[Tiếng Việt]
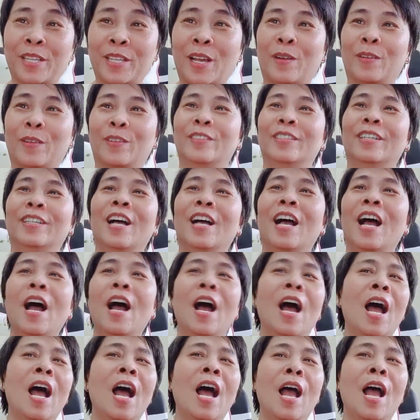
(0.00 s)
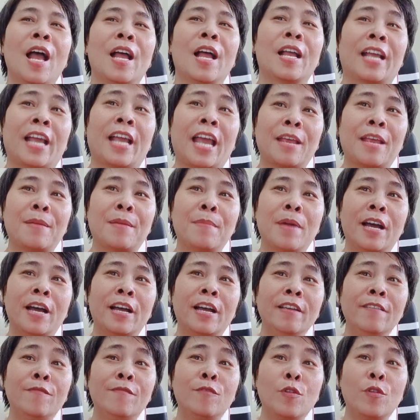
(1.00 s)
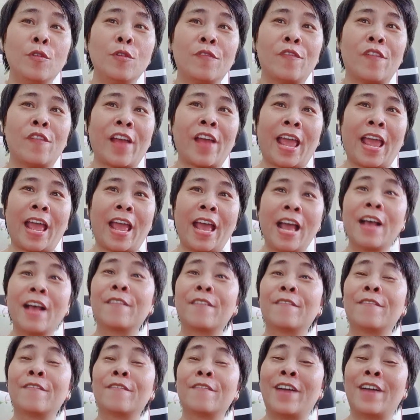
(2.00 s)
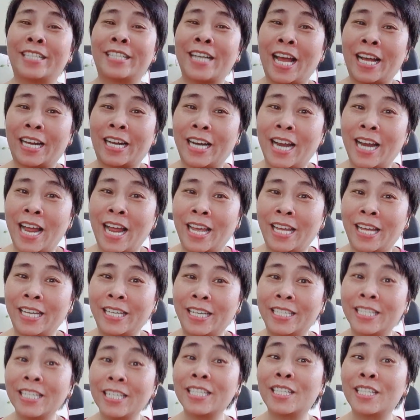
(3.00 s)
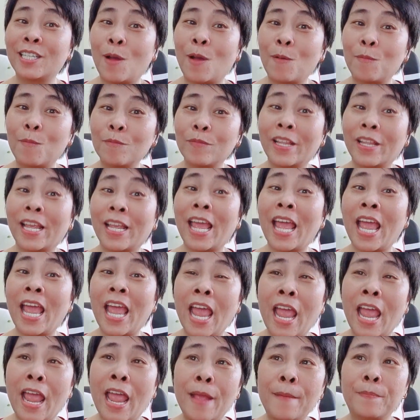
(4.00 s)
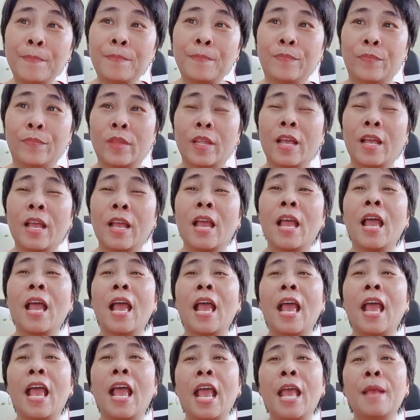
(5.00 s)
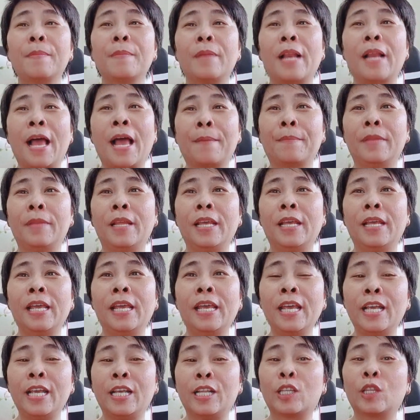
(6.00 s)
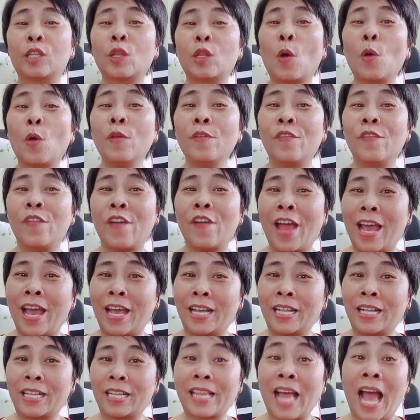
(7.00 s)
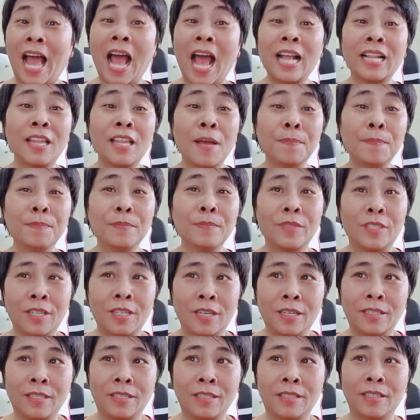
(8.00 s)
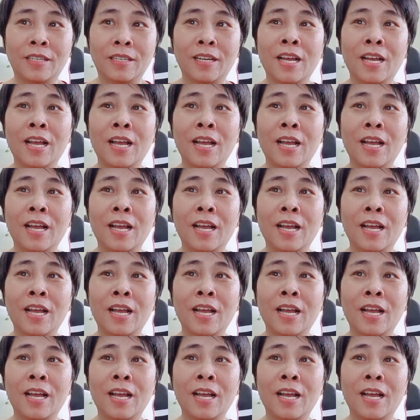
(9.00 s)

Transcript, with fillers: sau ngày mới vui vẻ và tràn đầy sức sống nghe em em làm đi tối về ta tâm sự